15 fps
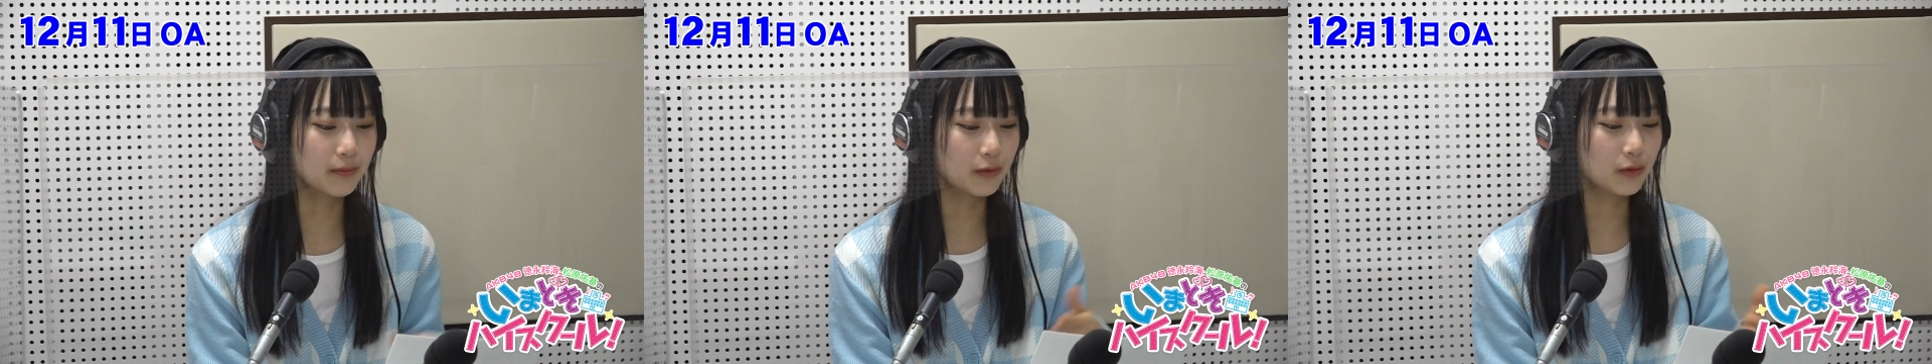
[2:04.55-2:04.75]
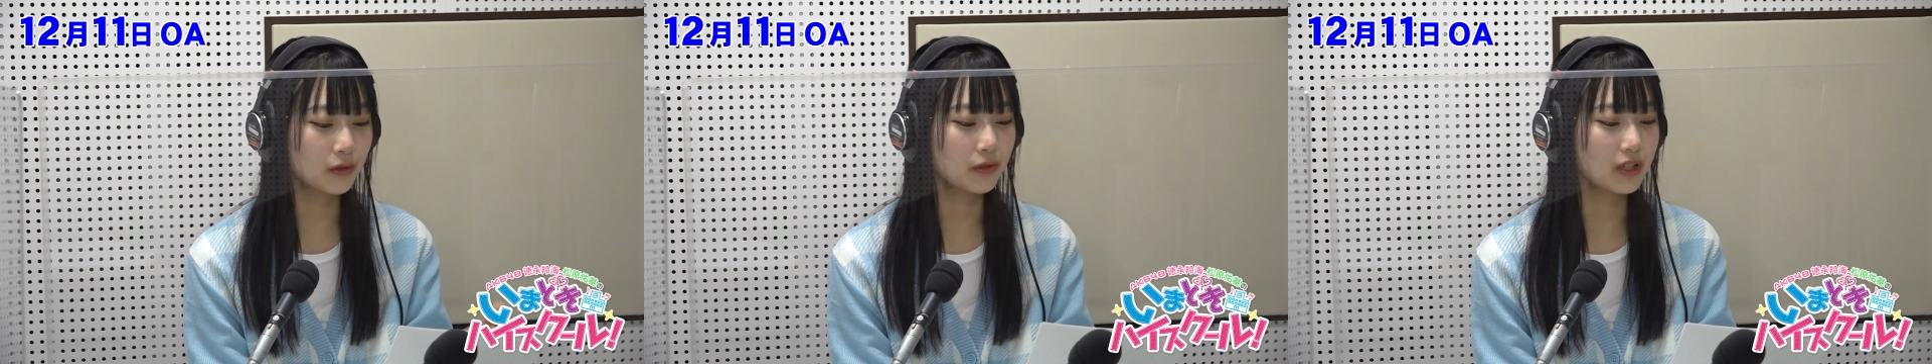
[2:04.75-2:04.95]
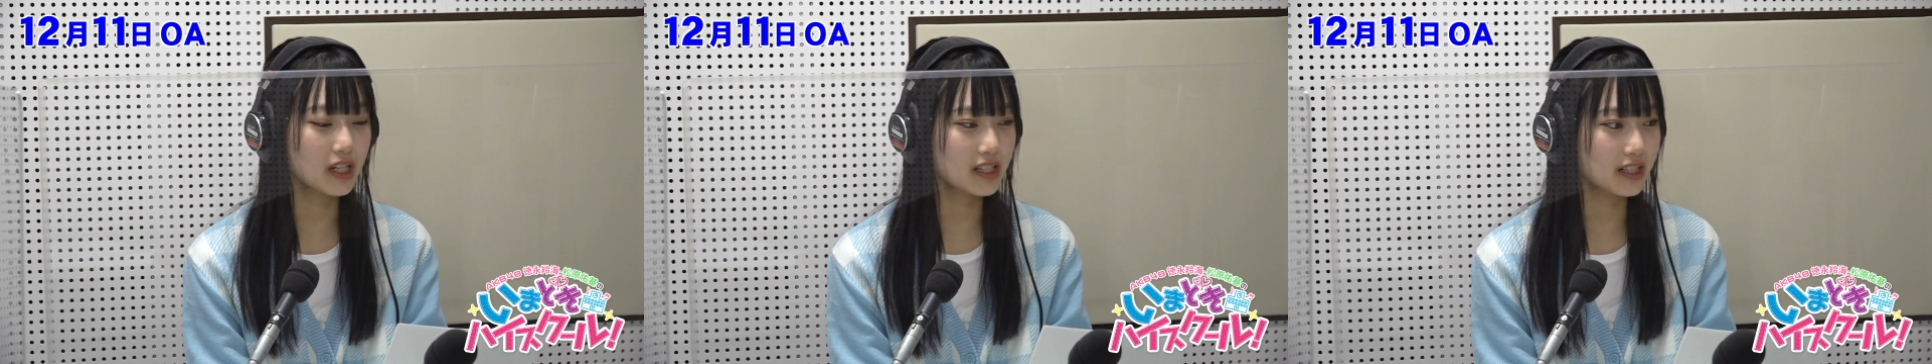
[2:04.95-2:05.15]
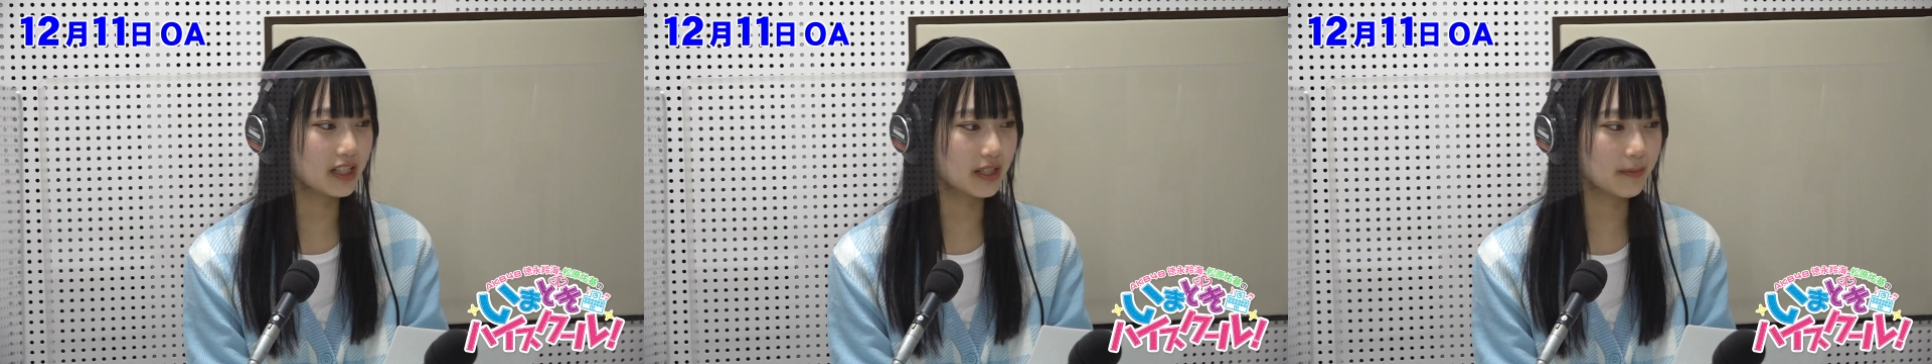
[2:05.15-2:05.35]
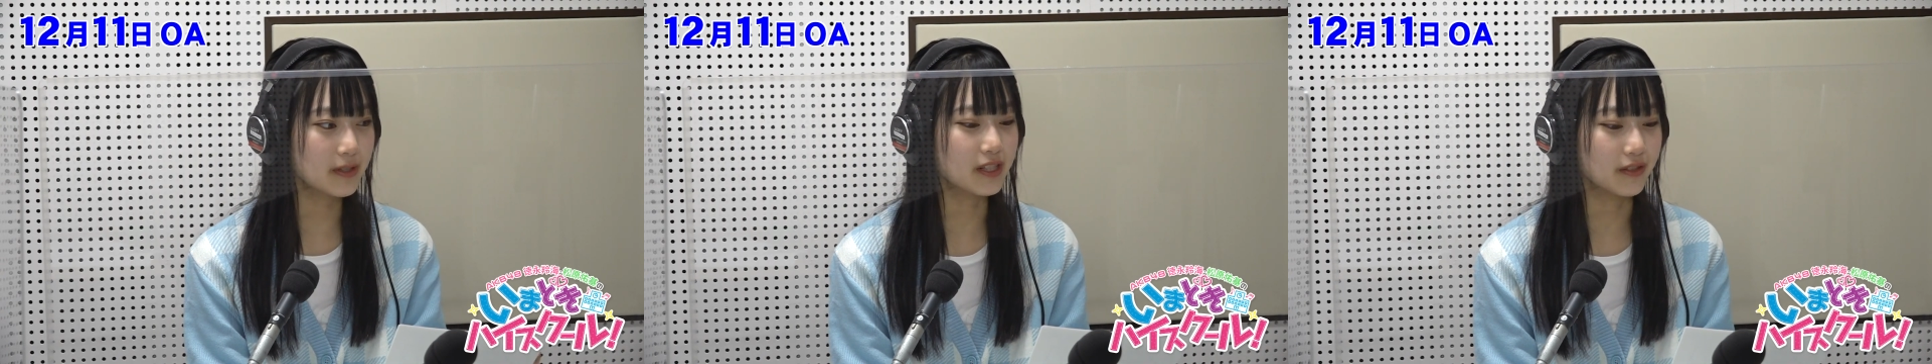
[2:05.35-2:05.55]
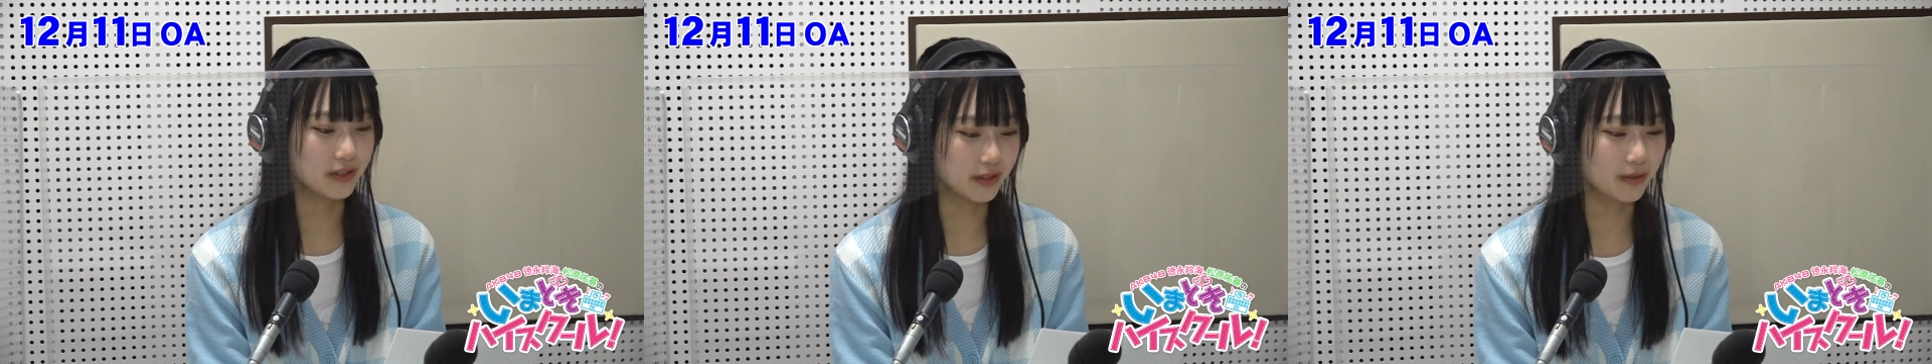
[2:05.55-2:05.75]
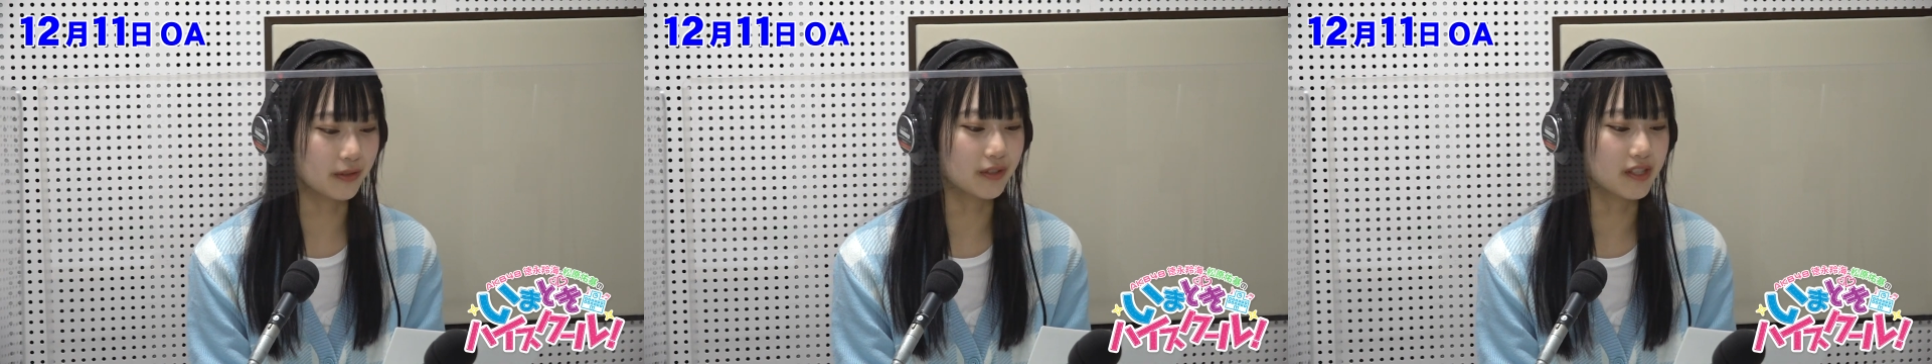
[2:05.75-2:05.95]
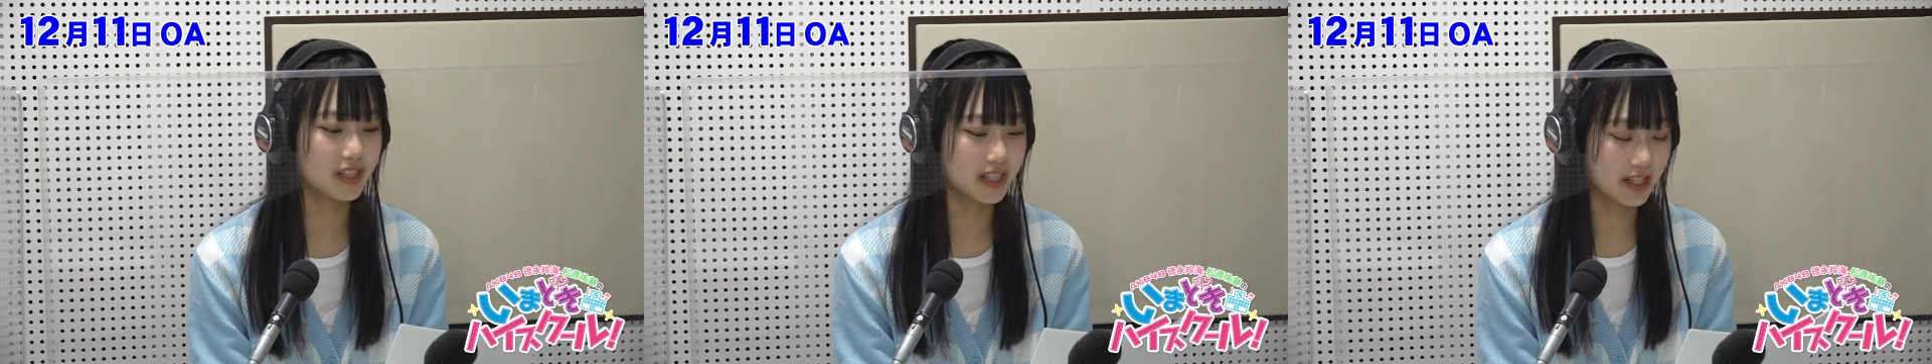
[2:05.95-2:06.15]
もう公開されてますよねそうだ
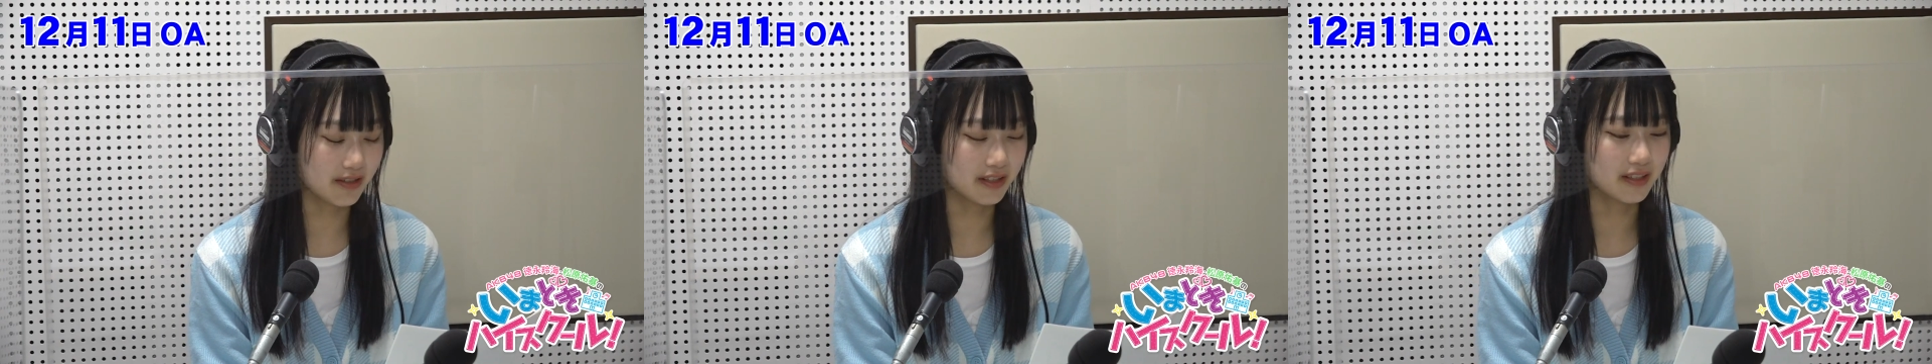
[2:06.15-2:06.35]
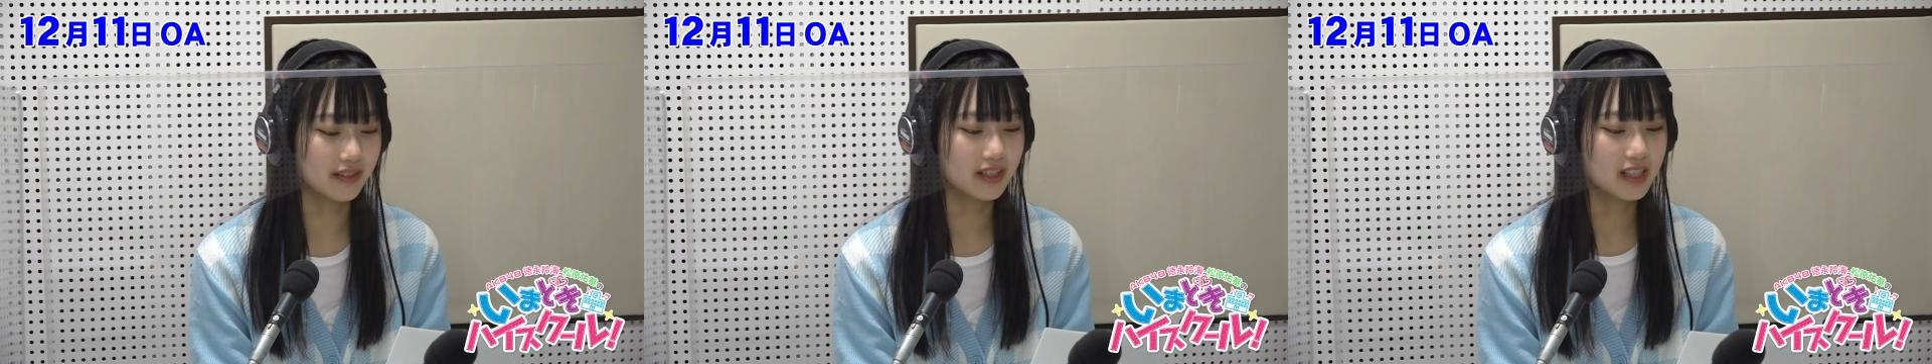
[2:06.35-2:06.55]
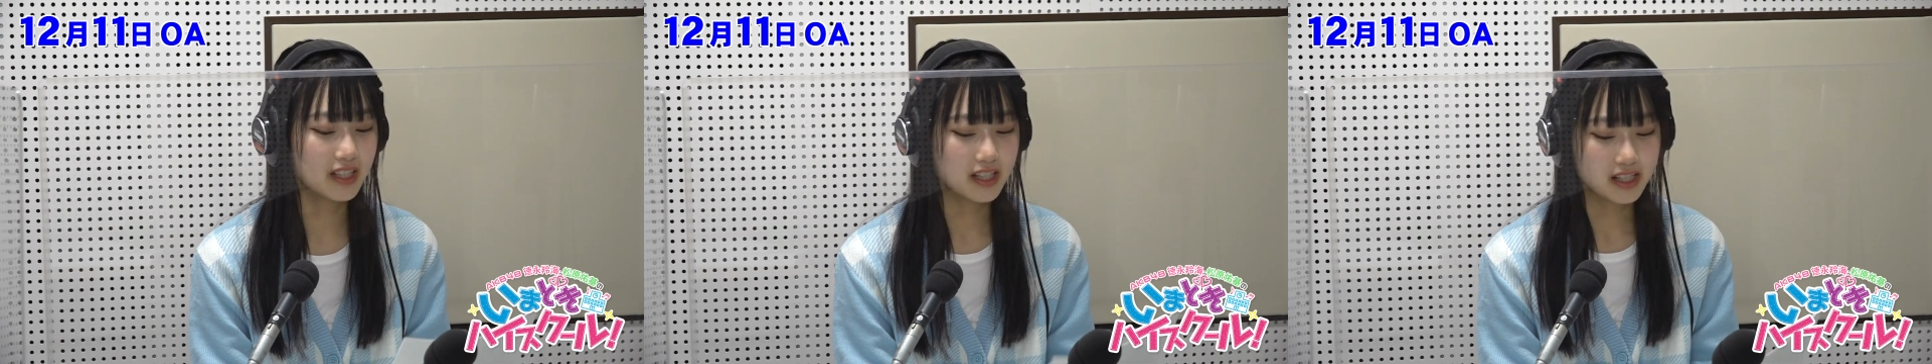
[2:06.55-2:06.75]
よね、うんうん、